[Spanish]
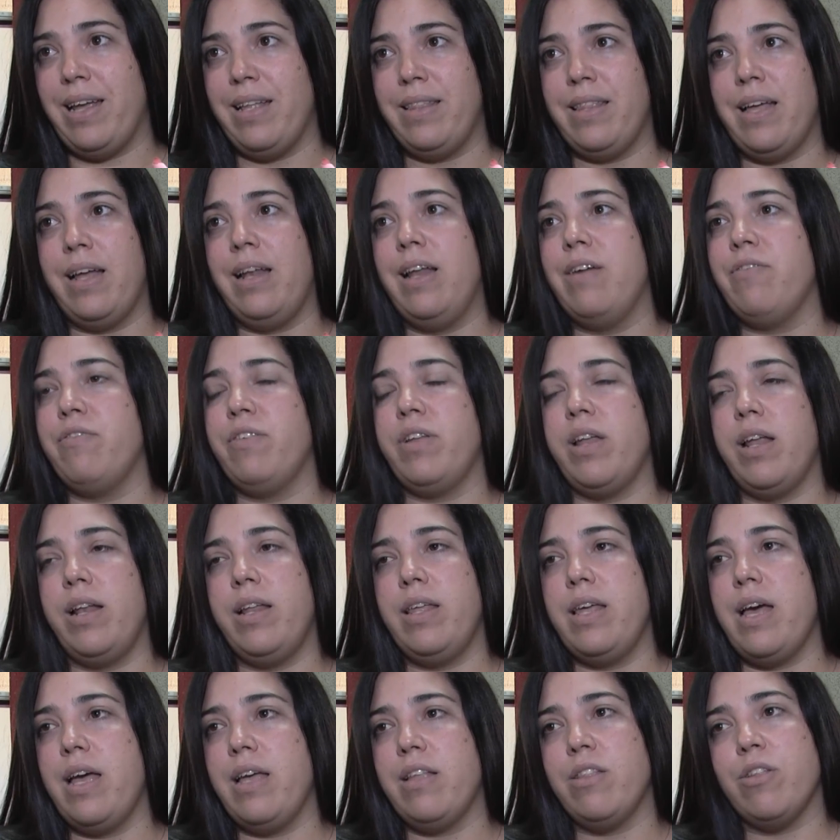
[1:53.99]
Esta es la
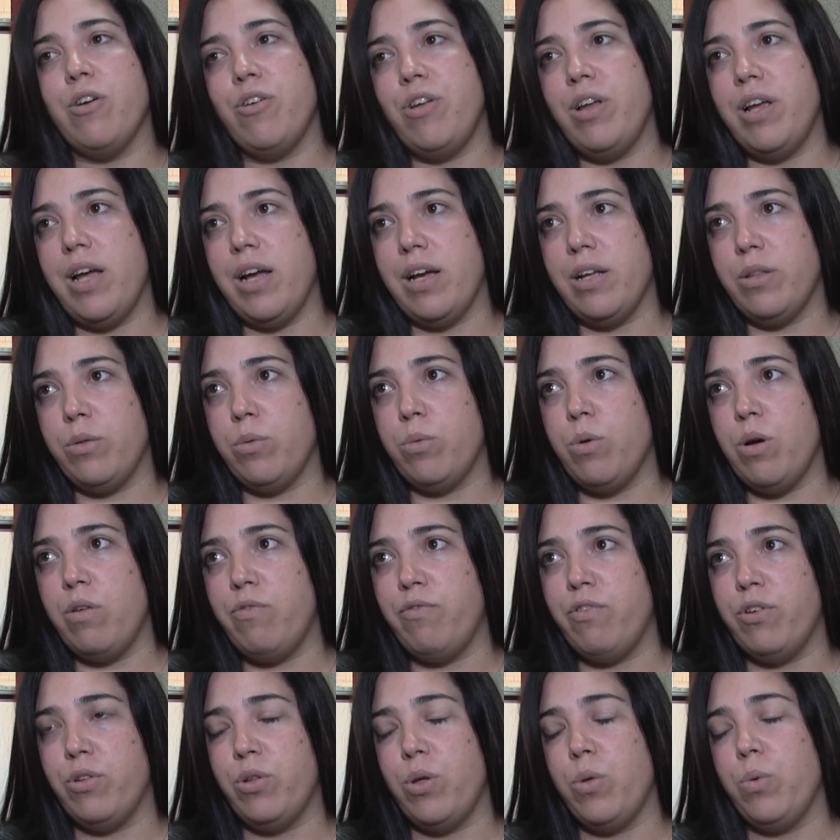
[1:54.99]
finalidad histórica que tuvo
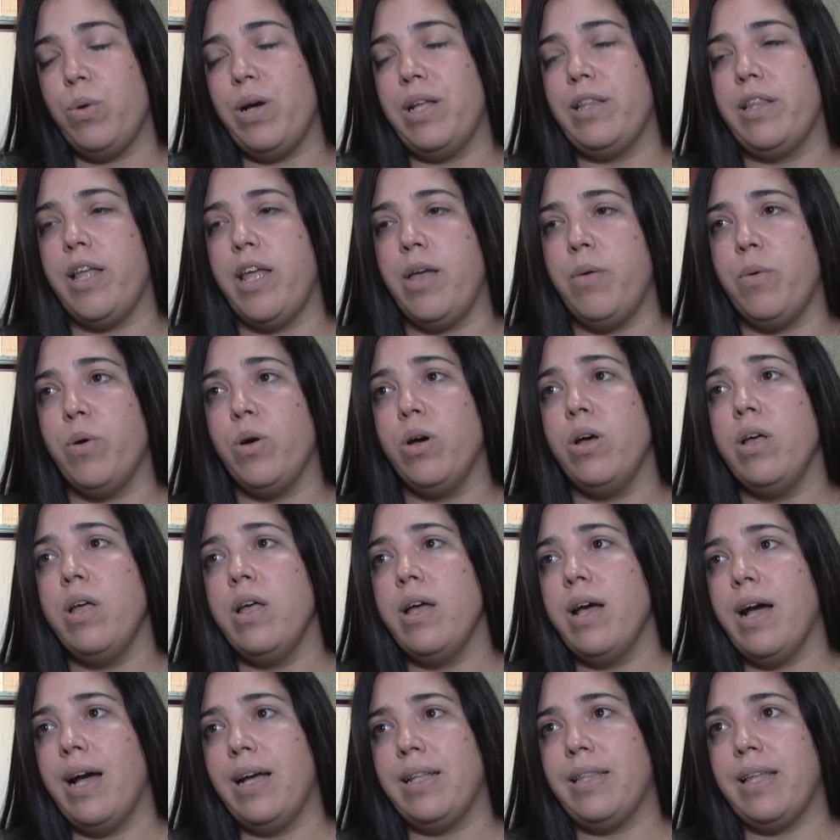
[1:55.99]
el fondo educativo
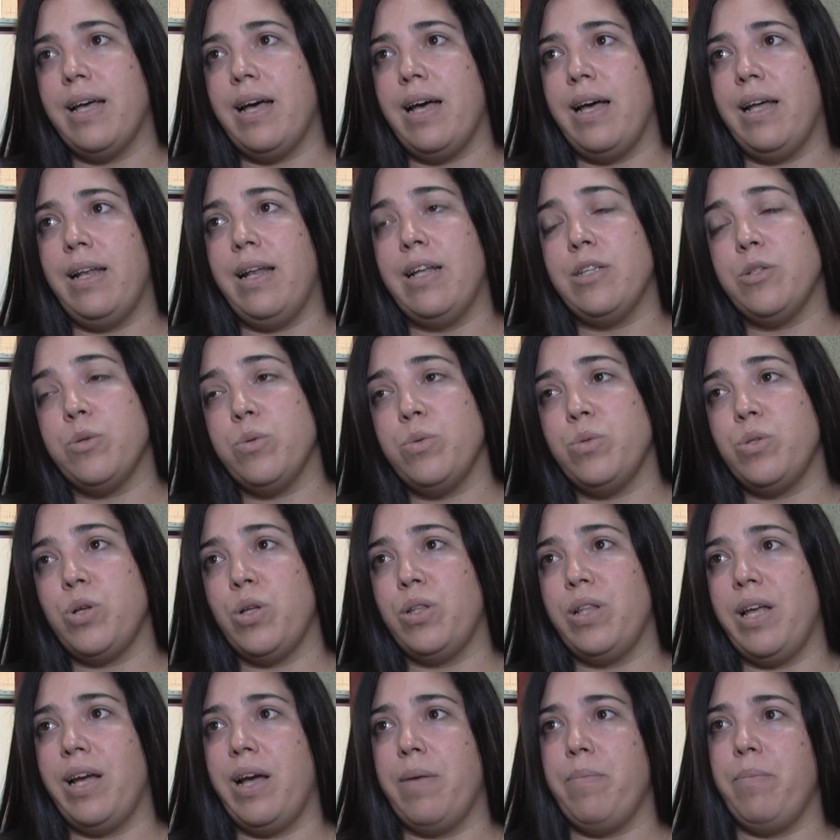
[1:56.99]
hasta la
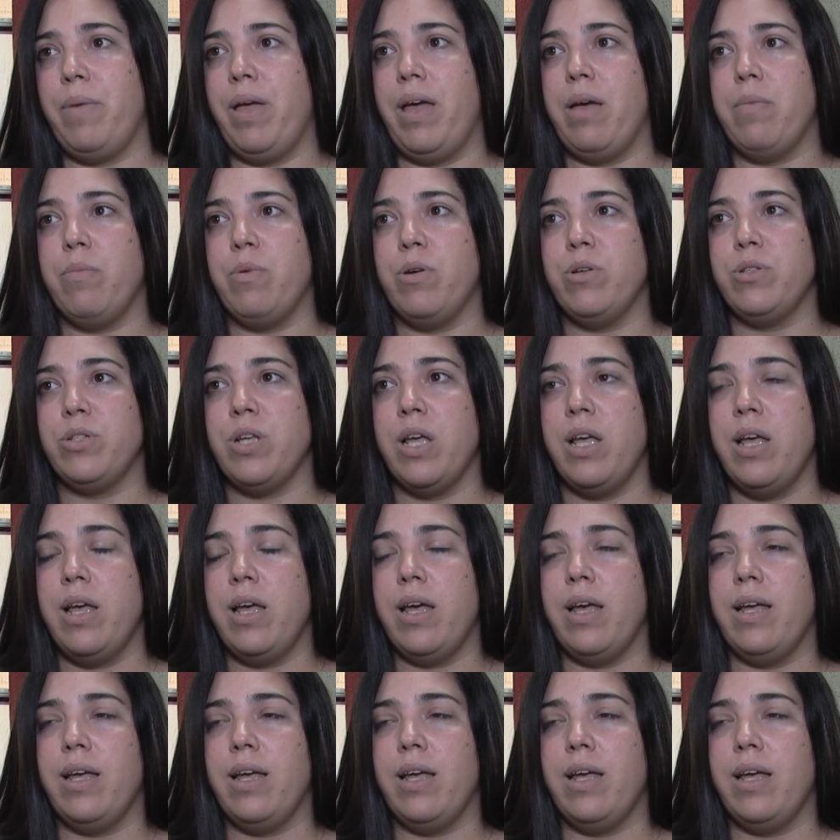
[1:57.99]
asunción de Cambiemos,